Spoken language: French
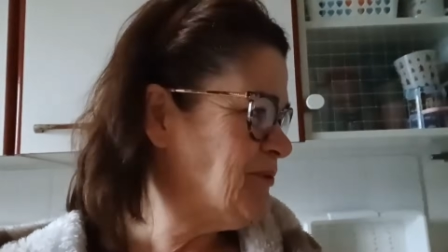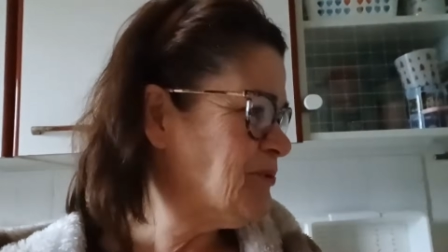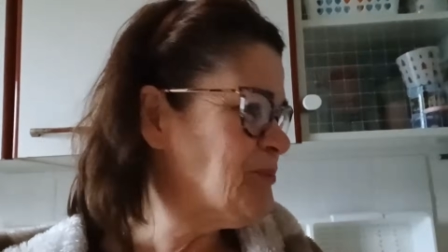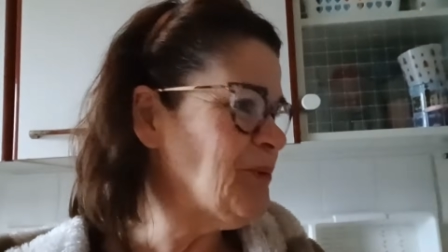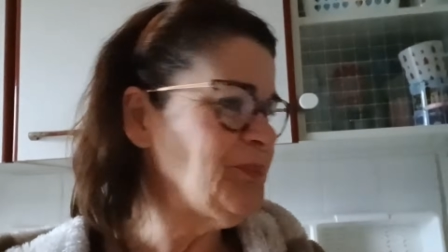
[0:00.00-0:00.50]

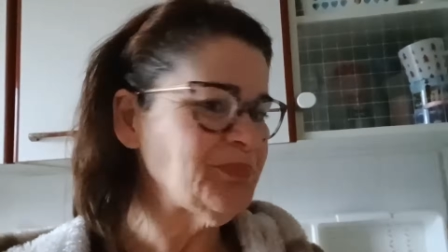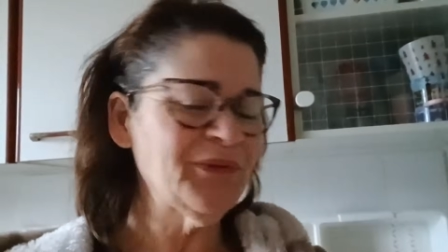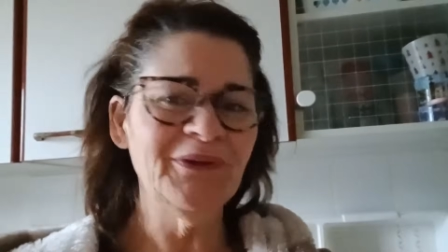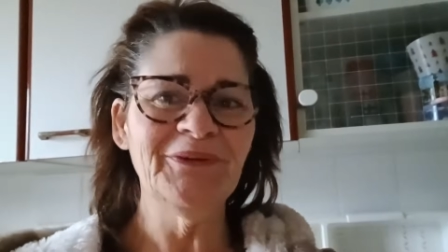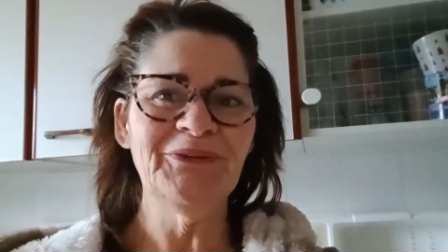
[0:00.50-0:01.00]
donc bon,
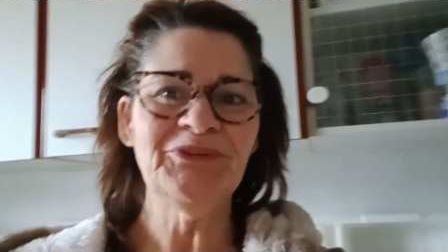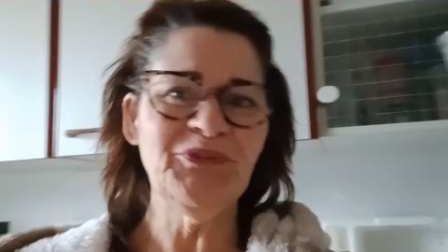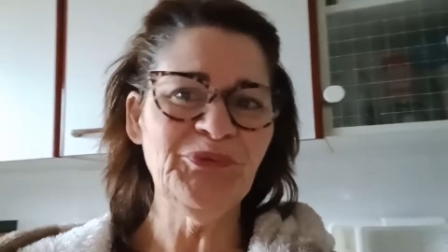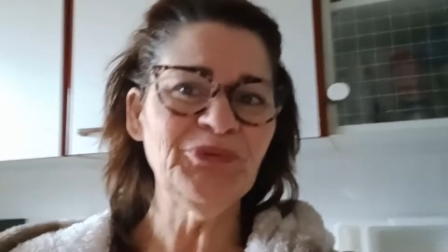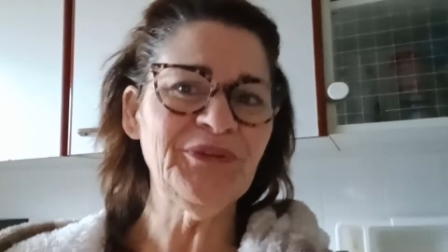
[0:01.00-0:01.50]
euh, je
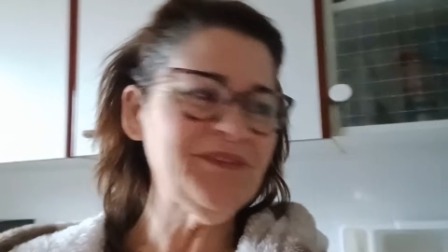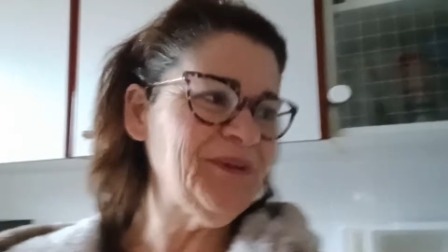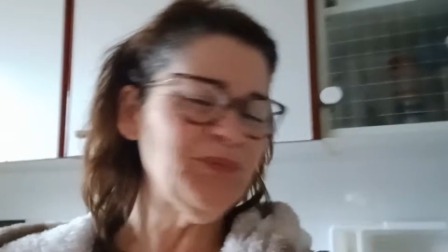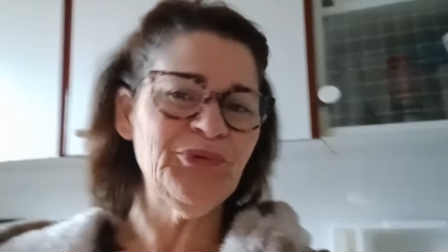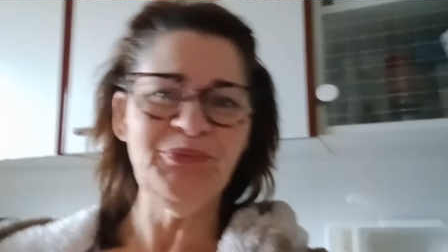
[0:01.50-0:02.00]
vais vous montrer ça
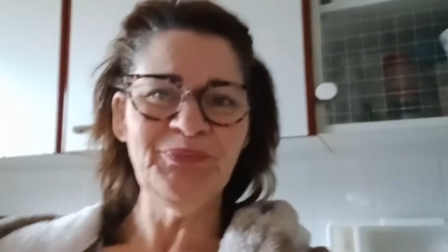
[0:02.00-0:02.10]
un peu.